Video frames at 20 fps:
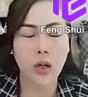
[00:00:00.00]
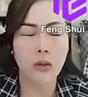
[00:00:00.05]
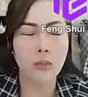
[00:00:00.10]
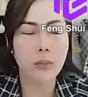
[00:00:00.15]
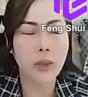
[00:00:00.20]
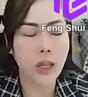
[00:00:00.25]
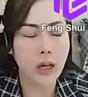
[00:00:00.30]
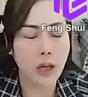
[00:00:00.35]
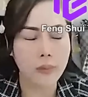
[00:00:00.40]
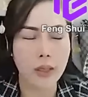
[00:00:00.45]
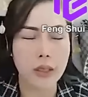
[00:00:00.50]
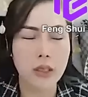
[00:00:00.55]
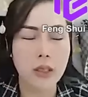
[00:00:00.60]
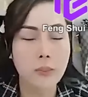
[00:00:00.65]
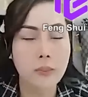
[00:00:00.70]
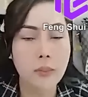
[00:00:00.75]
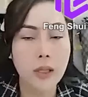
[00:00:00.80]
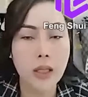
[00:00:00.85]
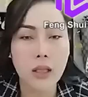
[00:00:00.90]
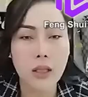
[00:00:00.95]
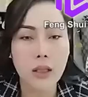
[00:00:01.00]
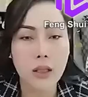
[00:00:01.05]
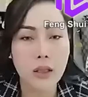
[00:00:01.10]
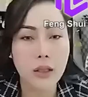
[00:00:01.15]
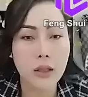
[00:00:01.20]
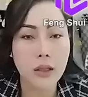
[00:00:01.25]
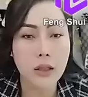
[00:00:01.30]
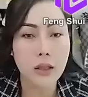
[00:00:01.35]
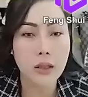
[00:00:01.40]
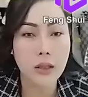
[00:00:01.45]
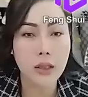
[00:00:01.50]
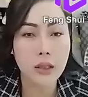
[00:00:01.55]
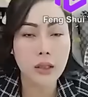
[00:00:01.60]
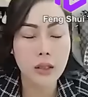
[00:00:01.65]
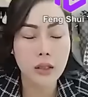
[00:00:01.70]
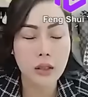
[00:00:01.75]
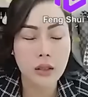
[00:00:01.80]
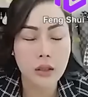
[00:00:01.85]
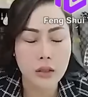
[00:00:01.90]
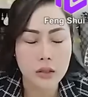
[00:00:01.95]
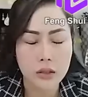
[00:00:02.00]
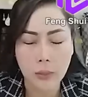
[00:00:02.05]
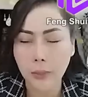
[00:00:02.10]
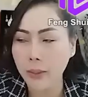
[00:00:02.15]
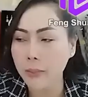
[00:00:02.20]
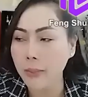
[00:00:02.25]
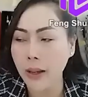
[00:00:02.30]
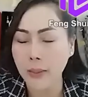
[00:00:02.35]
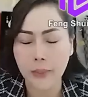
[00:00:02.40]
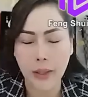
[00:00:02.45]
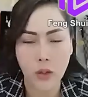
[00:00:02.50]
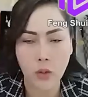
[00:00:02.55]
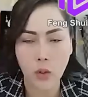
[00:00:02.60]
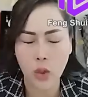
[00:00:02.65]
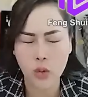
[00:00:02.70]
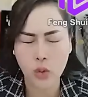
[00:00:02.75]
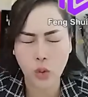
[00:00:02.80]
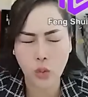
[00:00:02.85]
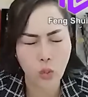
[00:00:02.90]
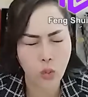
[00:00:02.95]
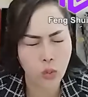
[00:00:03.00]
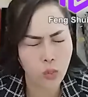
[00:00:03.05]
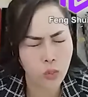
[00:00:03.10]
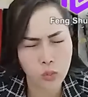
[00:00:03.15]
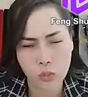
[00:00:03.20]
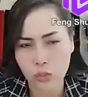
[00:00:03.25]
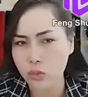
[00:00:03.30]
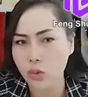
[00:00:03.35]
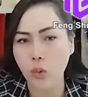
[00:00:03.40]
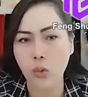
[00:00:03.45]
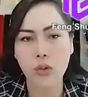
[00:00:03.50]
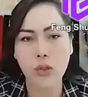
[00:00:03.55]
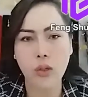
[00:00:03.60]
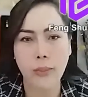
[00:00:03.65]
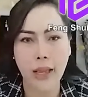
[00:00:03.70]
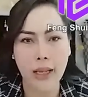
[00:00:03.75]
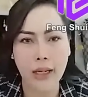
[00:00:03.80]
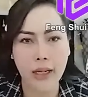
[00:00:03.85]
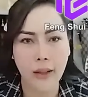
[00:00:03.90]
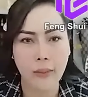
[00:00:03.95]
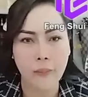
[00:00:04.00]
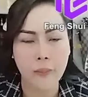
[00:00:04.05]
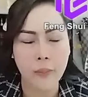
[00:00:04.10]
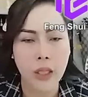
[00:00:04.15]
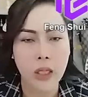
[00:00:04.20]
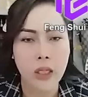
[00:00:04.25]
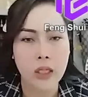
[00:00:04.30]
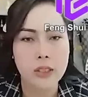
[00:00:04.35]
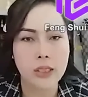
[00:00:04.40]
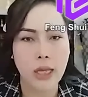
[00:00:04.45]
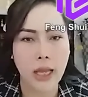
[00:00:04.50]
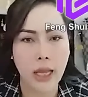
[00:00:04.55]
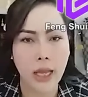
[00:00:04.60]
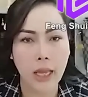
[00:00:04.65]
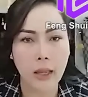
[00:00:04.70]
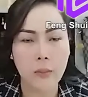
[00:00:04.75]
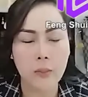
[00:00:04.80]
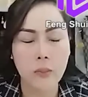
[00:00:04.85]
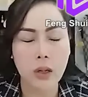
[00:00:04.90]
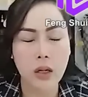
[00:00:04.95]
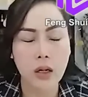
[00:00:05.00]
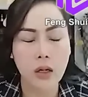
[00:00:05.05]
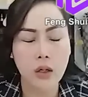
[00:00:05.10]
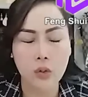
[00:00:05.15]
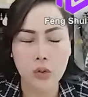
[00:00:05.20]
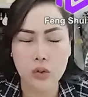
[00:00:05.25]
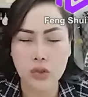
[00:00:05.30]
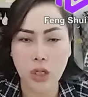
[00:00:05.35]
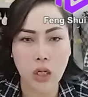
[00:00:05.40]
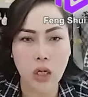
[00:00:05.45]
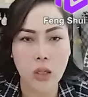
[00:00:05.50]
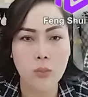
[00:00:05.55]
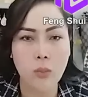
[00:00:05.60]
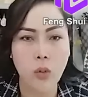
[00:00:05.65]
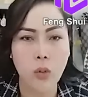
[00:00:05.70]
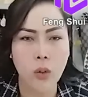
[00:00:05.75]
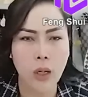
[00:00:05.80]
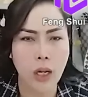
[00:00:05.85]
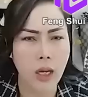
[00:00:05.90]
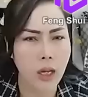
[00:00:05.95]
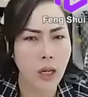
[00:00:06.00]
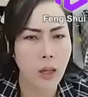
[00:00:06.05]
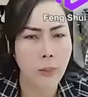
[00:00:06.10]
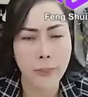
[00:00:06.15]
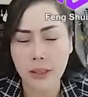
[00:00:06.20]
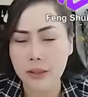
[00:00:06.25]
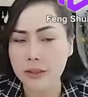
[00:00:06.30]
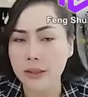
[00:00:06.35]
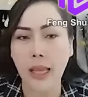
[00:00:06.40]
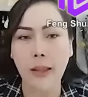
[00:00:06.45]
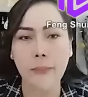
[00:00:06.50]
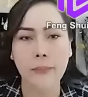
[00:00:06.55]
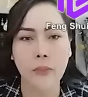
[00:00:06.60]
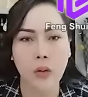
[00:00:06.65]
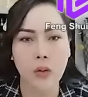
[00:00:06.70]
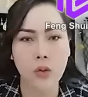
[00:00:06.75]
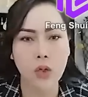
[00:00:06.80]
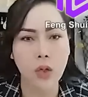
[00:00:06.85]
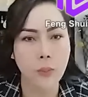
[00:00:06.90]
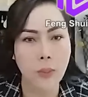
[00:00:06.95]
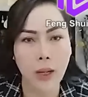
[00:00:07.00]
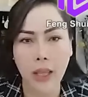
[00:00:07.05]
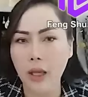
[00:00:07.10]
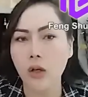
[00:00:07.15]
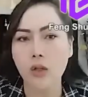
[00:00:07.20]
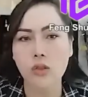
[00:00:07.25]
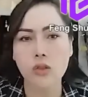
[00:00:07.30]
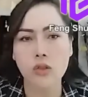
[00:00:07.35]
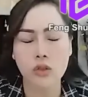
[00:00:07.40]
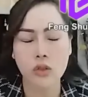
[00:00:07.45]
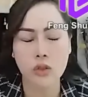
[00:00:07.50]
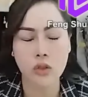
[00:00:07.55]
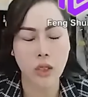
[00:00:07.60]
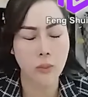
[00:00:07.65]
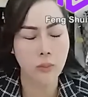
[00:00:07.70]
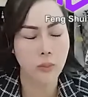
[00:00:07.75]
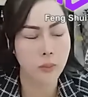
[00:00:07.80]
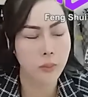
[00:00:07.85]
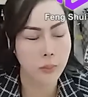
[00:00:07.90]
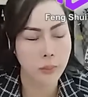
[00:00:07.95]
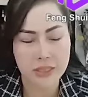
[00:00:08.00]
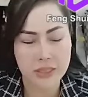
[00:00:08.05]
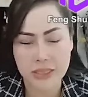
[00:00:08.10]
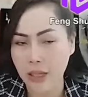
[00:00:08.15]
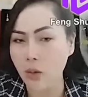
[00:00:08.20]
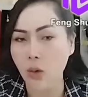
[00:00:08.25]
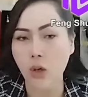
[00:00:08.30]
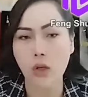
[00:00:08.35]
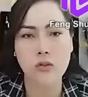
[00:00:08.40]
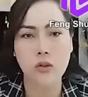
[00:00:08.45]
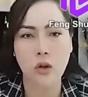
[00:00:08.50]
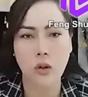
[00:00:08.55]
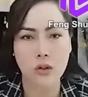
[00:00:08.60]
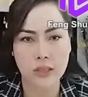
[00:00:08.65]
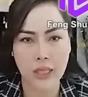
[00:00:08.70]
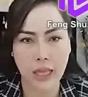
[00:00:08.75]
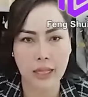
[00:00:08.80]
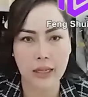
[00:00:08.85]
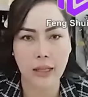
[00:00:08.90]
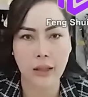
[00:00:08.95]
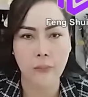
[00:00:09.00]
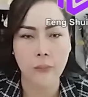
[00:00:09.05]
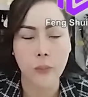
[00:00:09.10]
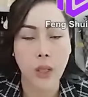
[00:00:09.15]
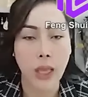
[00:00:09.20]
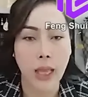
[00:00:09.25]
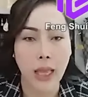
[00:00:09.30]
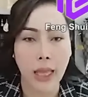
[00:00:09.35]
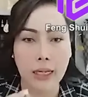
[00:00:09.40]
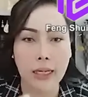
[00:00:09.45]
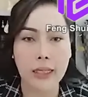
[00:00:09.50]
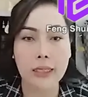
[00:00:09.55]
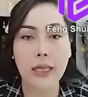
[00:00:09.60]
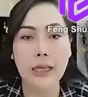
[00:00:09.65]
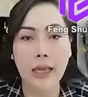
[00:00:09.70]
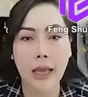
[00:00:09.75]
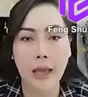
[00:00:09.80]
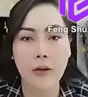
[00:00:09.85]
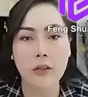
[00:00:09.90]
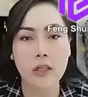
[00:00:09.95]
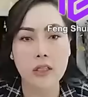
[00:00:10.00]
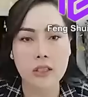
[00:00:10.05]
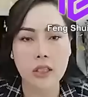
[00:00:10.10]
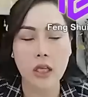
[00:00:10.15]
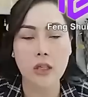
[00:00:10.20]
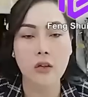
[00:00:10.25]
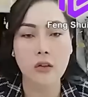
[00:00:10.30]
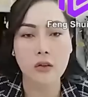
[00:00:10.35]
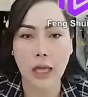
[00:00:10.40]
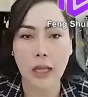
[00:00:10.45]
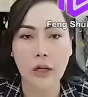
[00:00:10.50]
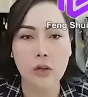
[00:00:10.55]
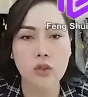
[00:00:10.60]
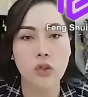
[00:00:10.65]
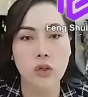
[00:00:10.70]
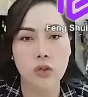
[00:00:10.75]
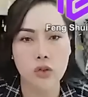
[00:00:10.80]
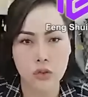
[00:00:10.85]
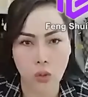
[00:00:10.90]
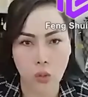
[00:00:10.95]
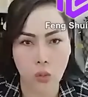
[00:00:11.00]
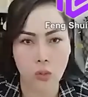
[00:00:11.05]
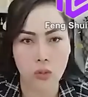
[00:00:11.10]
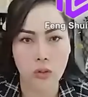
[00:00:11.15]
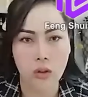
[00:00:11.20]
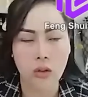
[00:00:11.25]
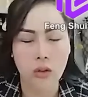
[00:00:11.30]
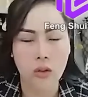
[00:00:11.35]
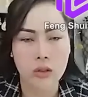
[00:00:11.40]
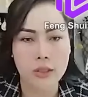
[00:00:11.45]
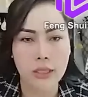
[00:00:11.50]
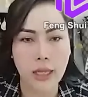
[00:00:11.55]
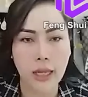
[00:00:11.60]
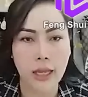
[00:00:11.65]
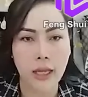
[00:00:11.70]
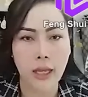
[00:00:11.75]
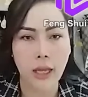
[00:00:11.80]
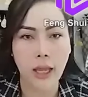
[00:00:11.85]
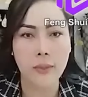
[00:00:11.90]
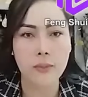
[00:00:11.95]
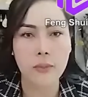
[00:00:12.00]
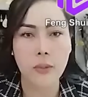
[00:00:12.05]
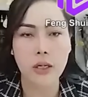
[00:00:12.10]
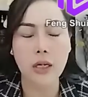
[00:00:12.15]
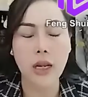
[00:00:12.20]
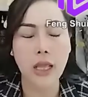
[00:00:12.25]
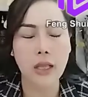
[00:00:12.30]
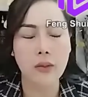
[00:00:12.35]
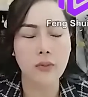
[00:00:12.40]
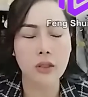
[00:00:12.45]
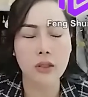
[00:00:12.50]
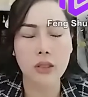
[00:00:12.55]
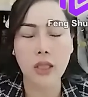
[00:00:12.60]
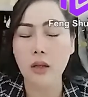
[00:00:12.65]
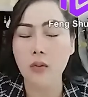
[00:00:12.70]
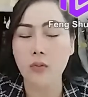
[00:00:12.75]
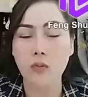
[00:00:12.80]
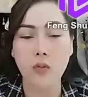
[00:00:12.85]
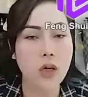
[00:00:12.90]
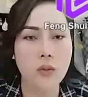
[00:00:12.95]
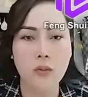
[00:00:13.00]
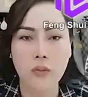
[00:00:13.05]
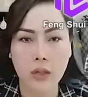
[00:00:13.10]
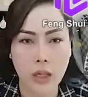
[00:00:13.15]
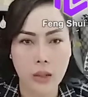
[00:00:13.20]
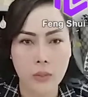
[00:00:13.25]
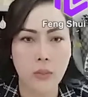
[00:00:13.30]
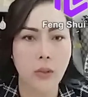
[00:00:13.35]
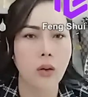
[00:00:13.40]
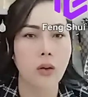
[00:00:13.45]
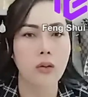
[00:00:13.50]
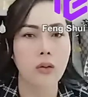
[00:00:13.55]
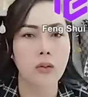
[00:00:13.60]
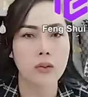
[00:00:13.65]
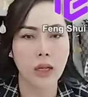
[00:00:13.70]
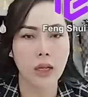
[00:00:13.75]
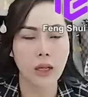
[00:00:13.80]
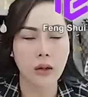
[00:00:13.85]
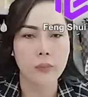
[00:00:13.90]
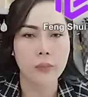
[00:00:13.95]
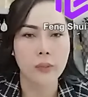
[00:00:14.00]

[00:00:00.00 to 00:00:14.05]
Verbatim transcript: miền rắm tha thưa mưa, thưa mưa bọc này rồi thôn thôn các bà là, chà hay mưa không chợ khi mục này là không may giảm mà liệp lê còn liệp mà sao còn so sánh này, anh đang ngay cả rìa xây dựng đạn nó chuẩn lại sồn, chà hay bận đây vĩnh đây được vô là vi mò, nè.